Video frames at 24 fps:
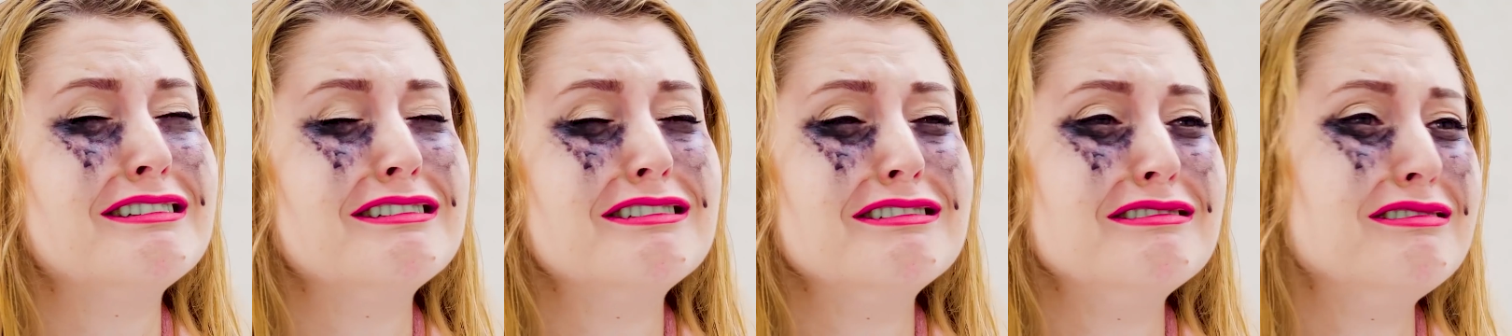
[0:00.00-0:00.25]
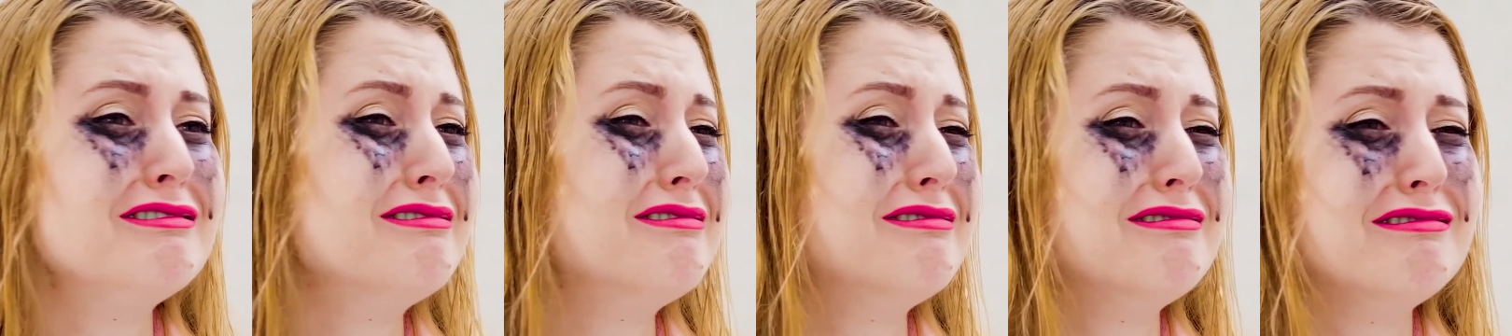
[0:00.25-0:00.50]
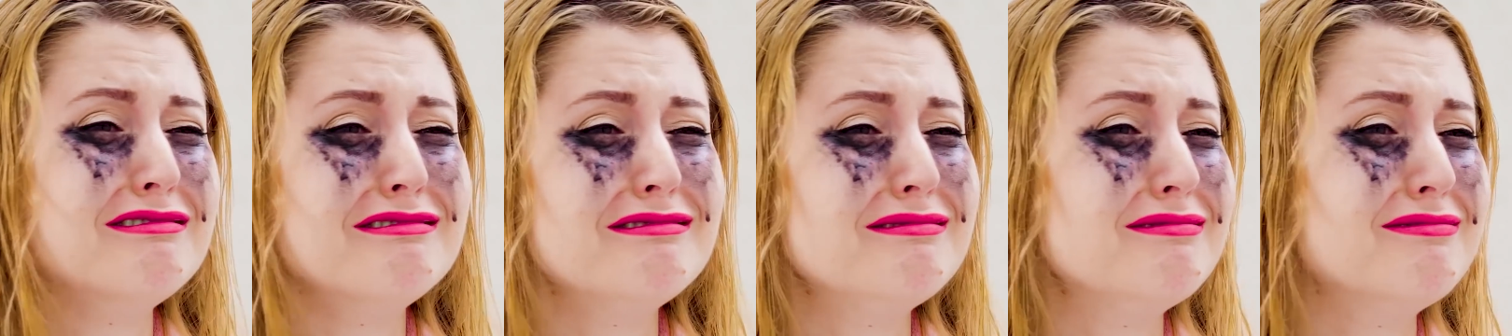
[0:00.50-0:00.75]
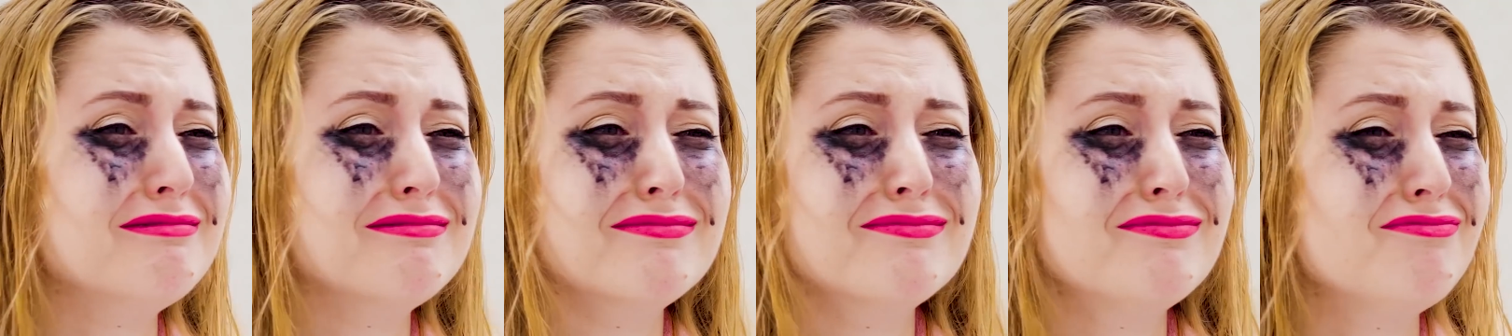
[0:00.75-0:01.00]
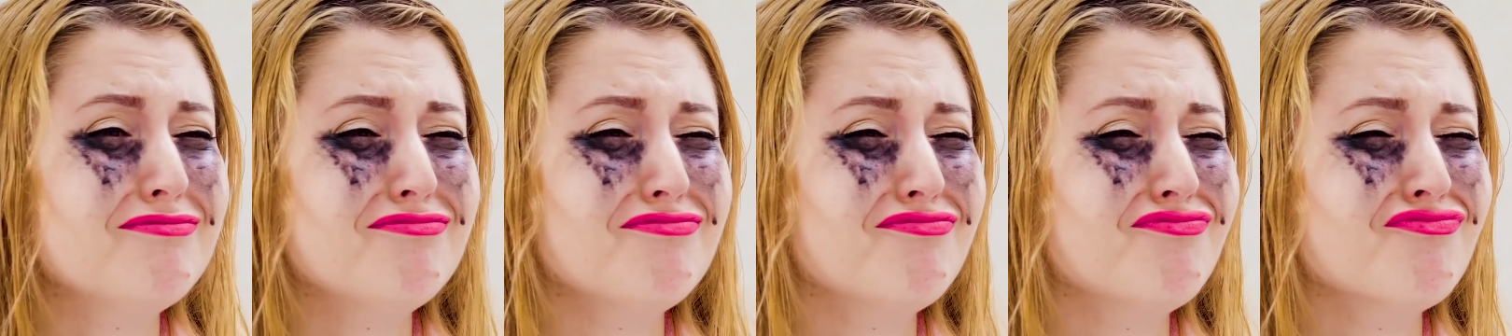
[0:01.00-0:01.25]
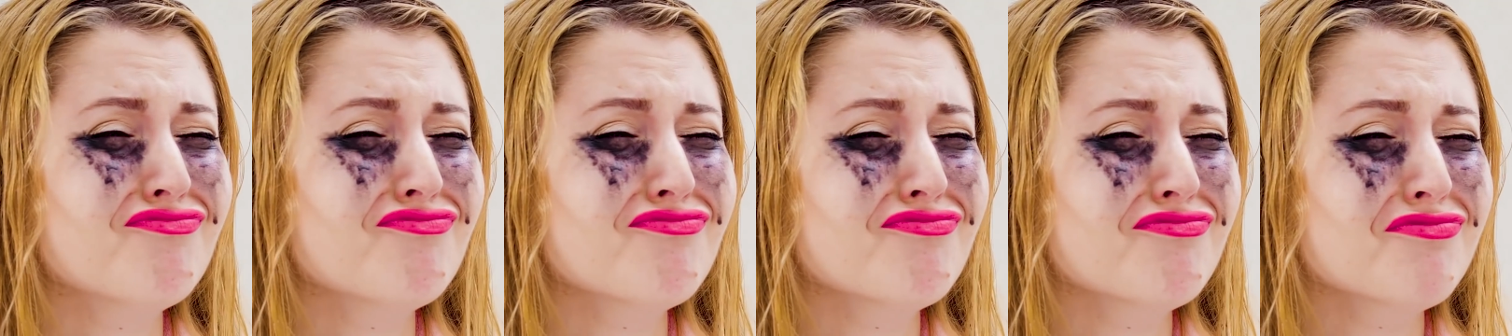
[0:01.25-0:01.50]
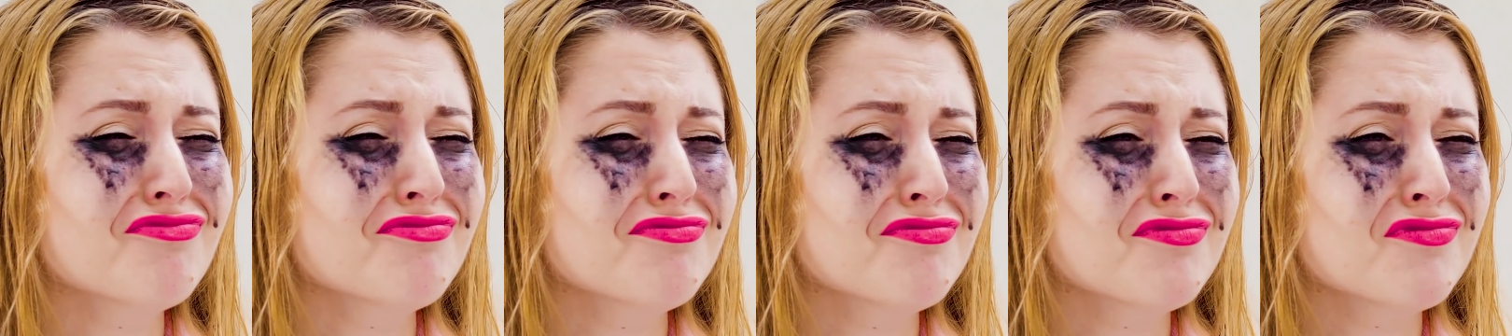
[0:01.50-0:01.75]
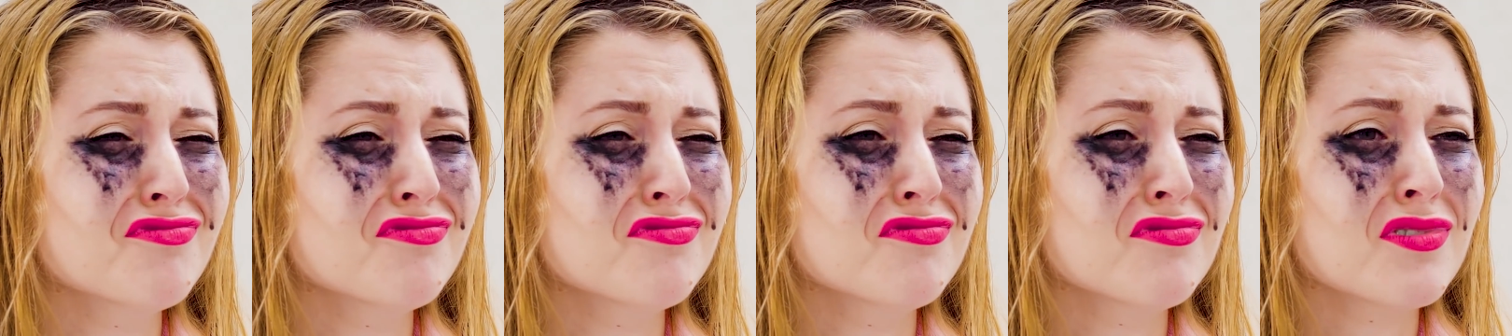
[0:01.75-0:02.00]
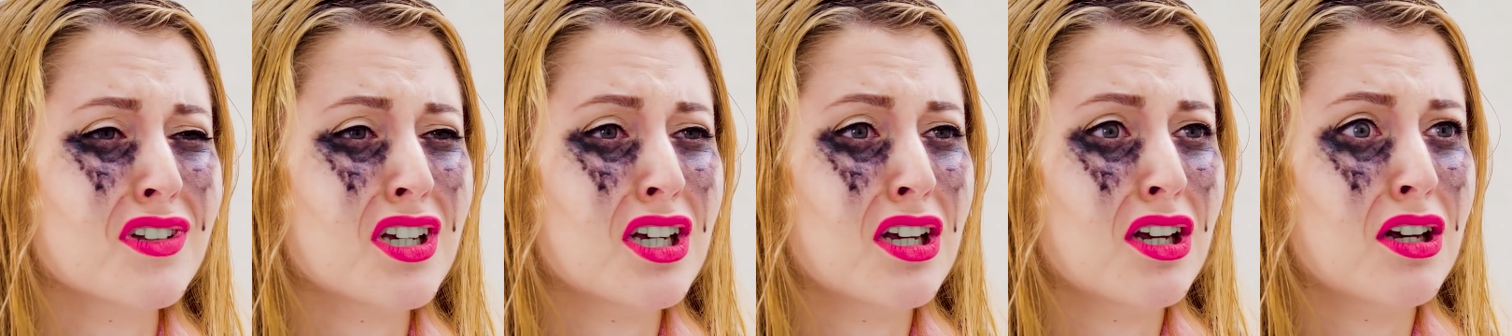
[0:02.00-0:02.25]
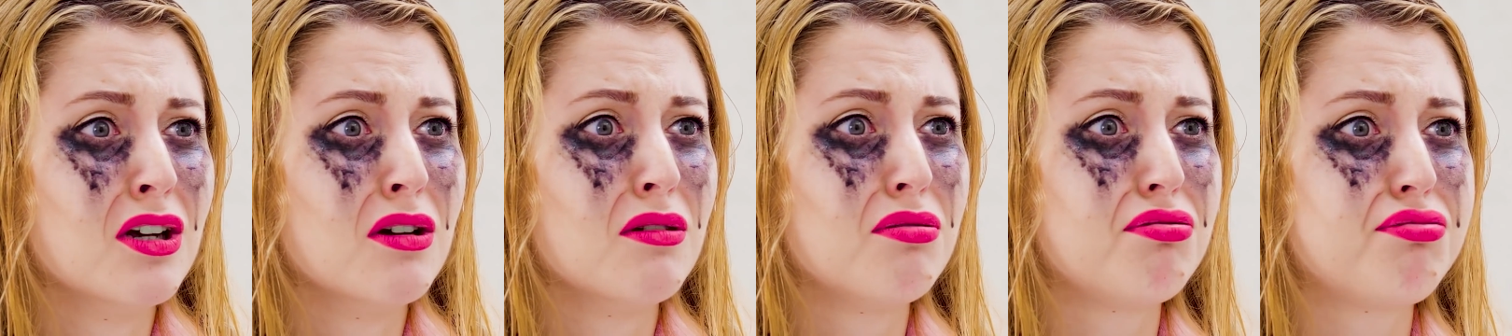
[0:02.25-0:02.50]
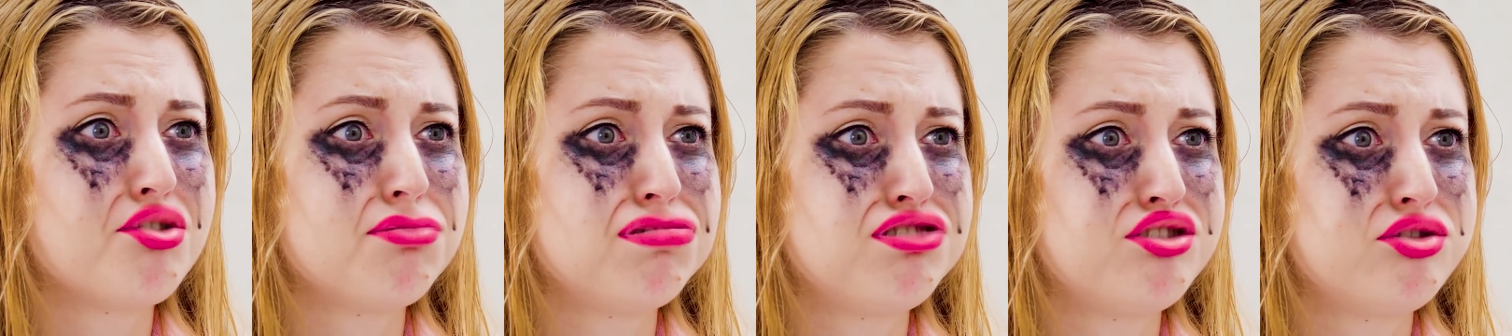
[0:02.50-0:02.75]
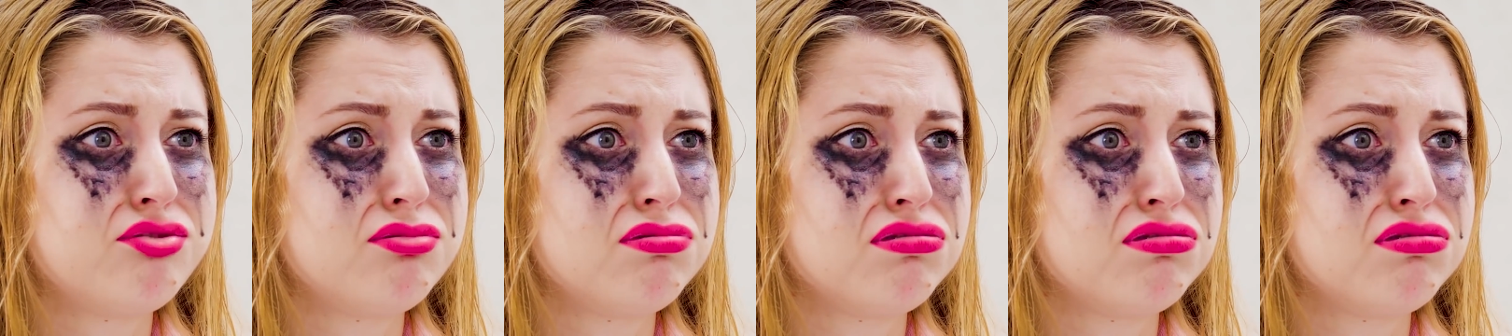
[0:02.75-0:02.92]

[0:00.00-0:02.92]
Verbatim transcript: Trời ơi, mình giống như nhân vật trong phim kinh dị vậy.